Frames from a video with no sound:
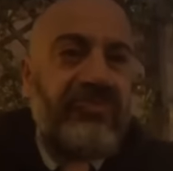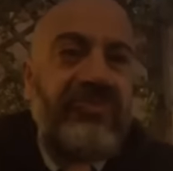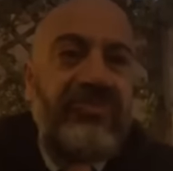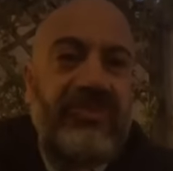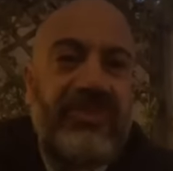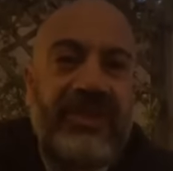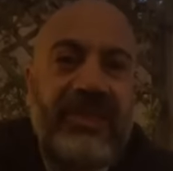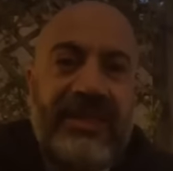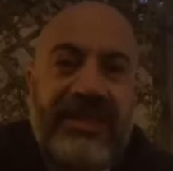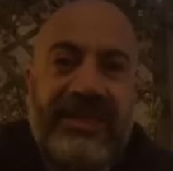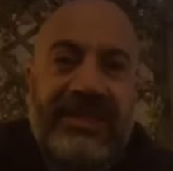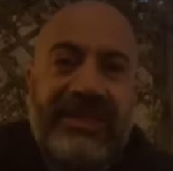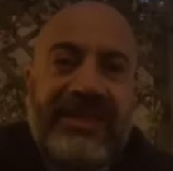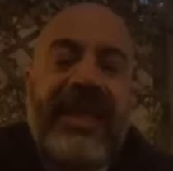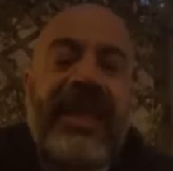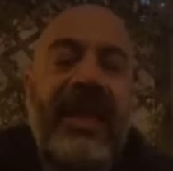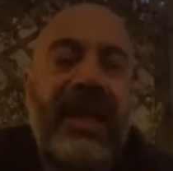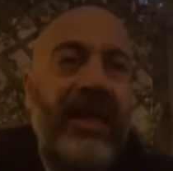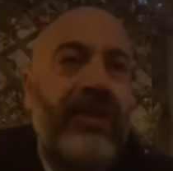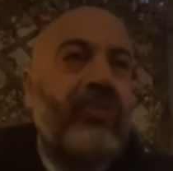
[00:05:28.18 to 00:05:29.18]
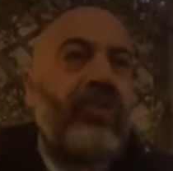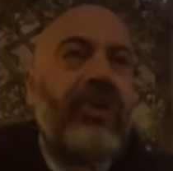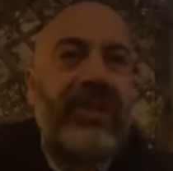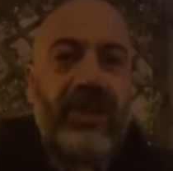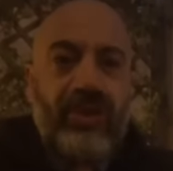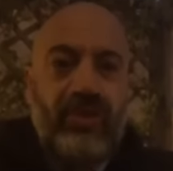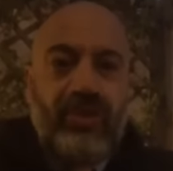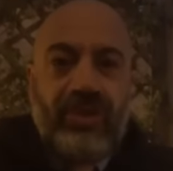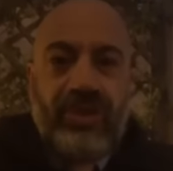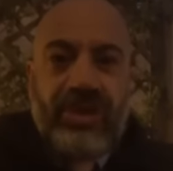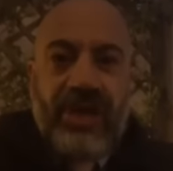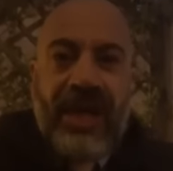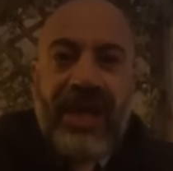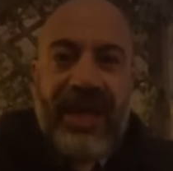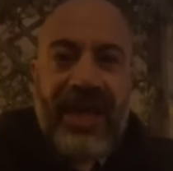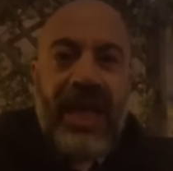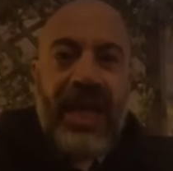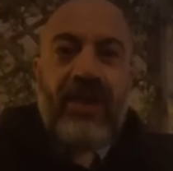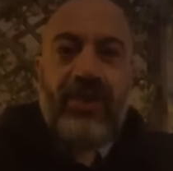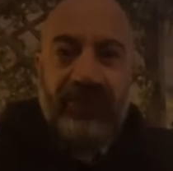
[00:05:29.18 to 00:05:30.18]
se la tua denuncia è
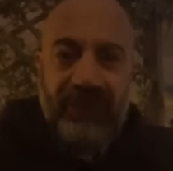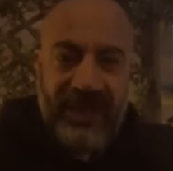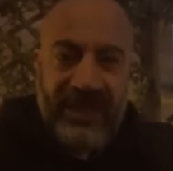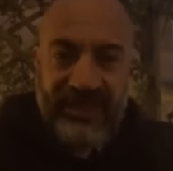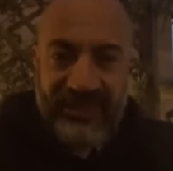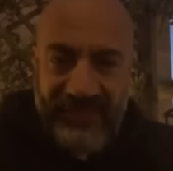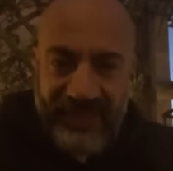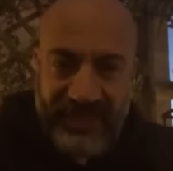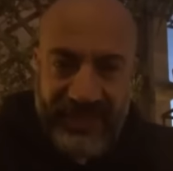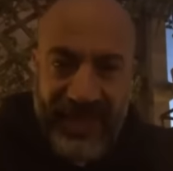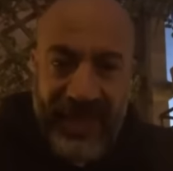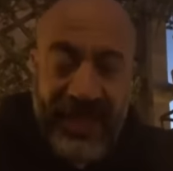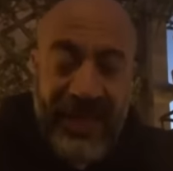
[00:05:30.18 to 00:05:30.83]
autentica,